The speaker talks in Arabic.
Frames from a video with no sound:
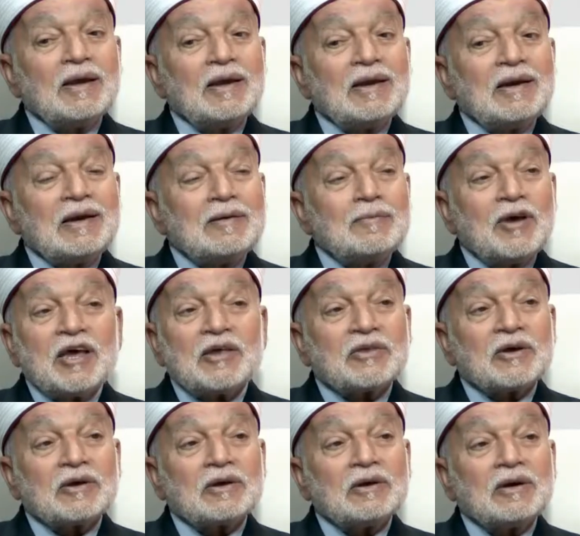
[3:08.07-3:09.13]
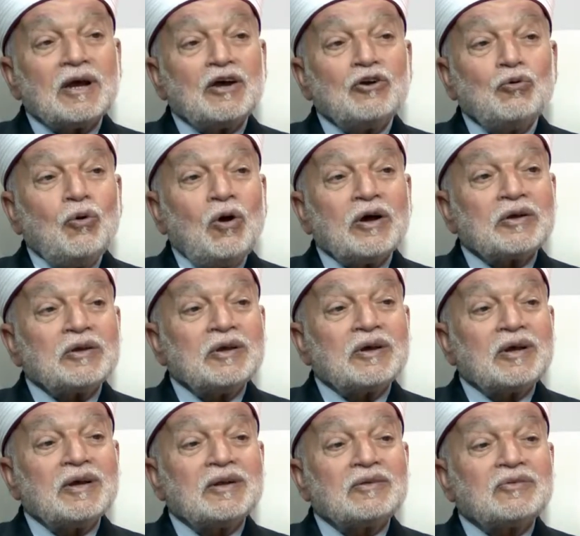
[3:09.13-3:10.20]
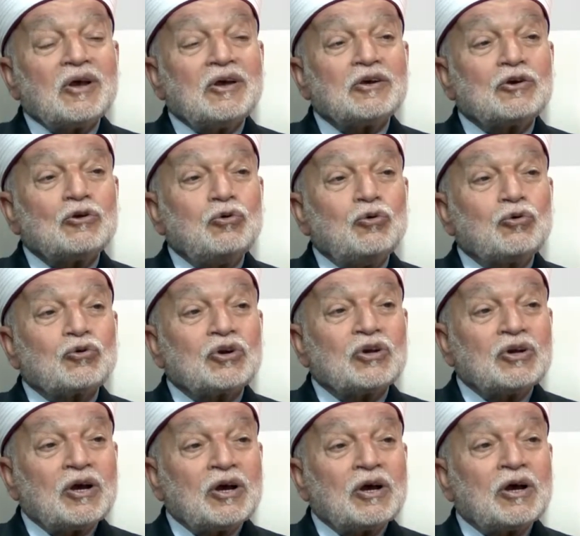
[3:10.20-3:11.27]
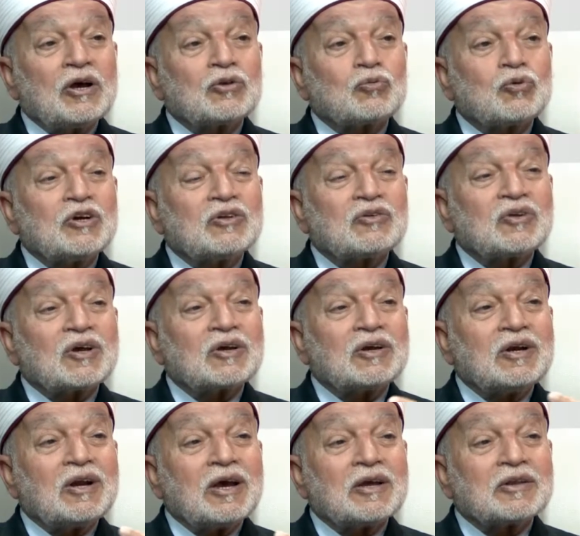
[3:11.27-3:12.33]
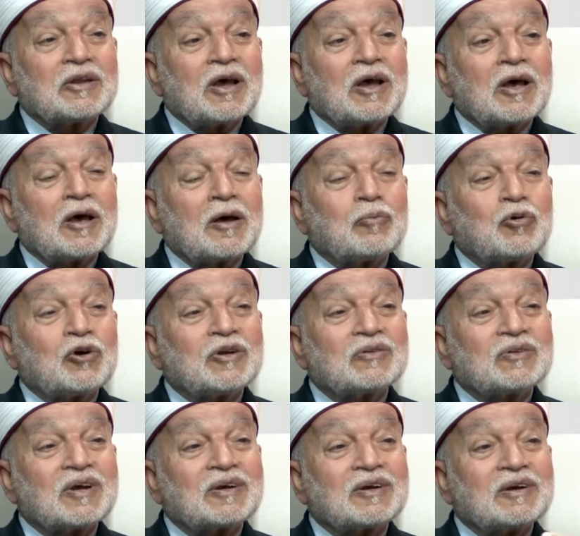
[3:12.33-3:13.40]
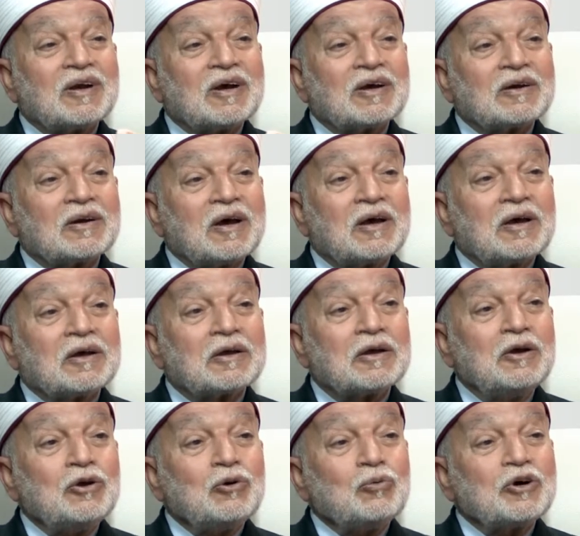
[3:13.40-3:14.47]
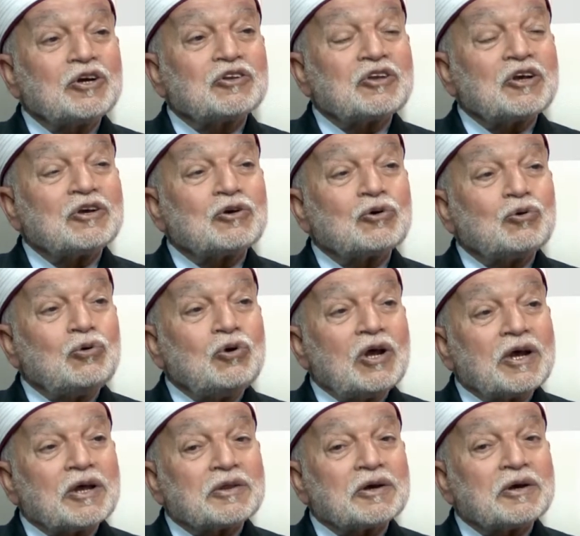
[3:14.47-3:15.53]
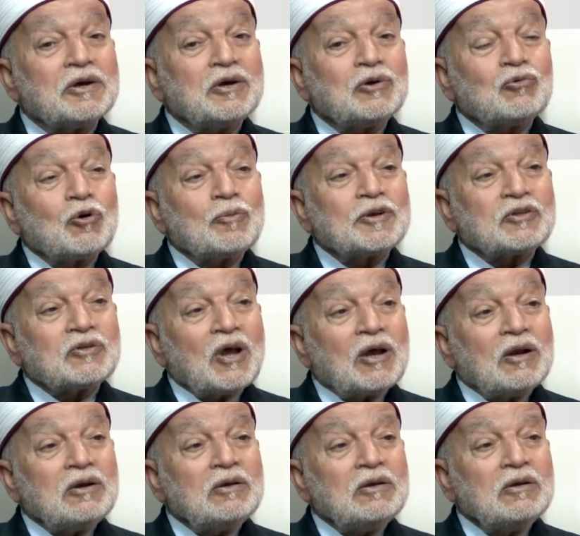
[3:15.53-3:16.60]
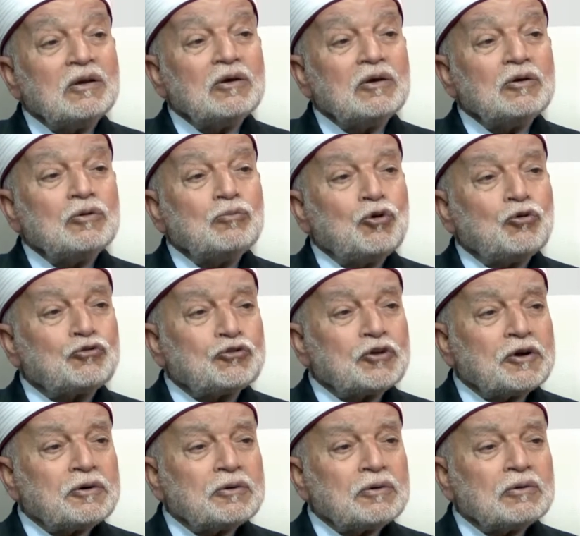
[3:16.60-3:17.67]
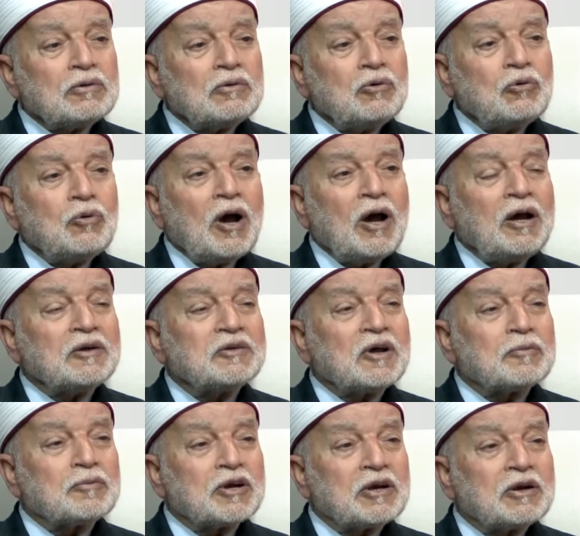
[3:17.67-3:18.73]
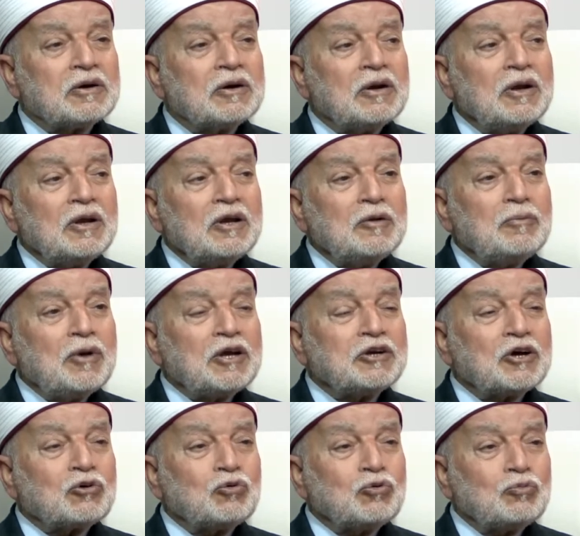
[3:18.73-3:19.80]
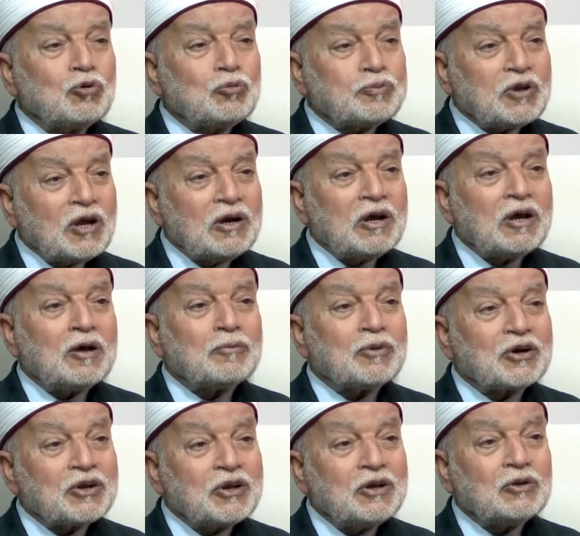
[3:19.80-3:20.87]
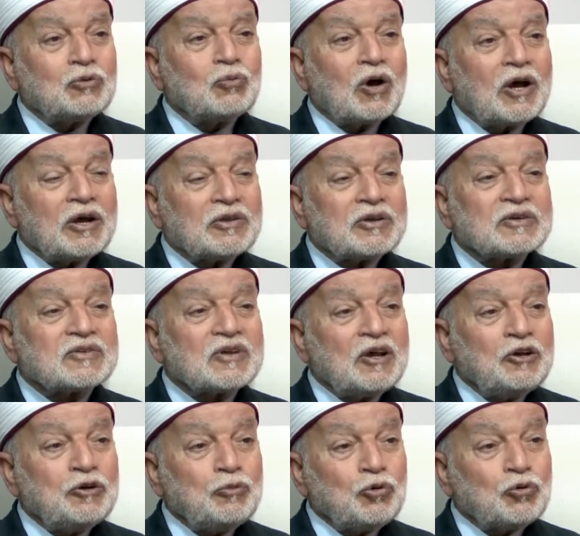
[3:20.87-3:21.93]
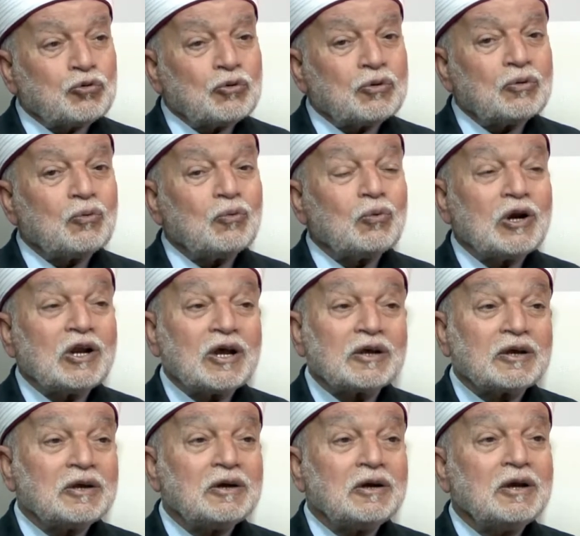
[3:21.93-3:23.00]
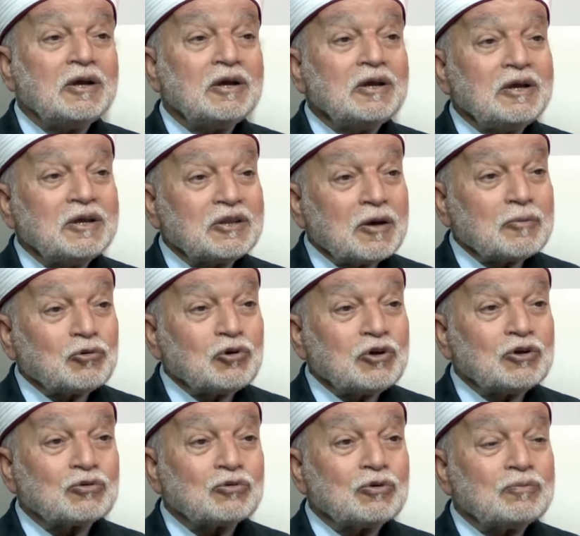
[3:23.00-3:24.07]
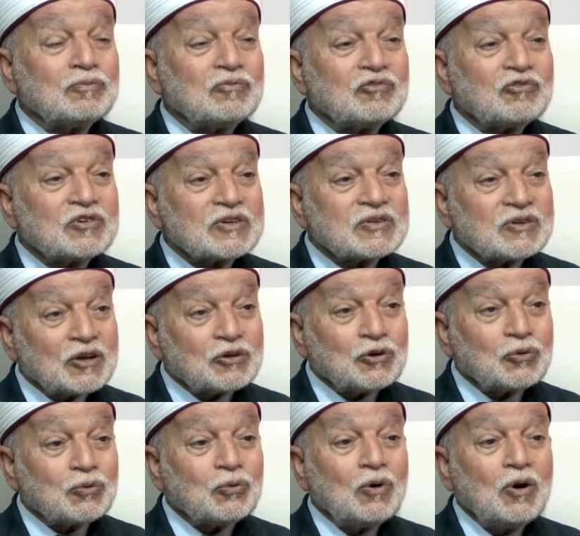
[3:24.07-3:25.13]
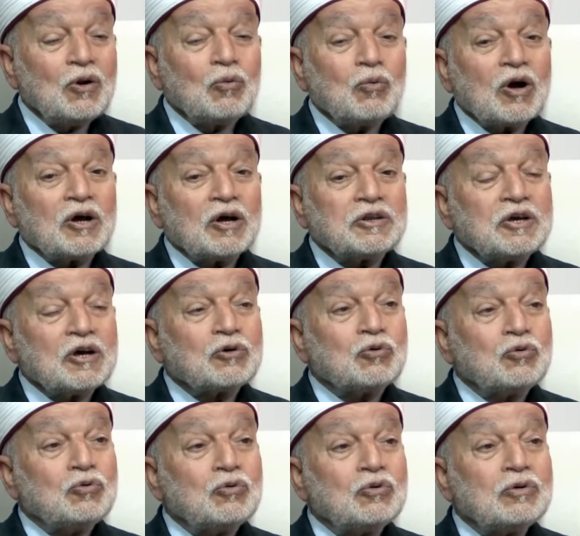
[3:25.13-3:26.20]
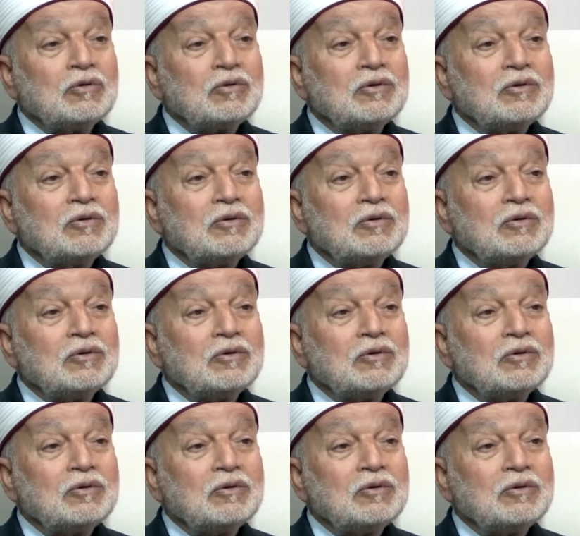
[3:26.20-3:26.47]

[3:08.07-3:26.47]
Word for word: لماذا؟ لأنه حقيقة ينتهك الحريات وينتهك الآداب وينتهك الأخلاق وينتهك كل هذا وبالتالي مفطر هو أحد أمرين إما أن يكون مبتلى مريض وهذا صاحب عذر ولكن إذا بليتم فاستتروا وقد يكون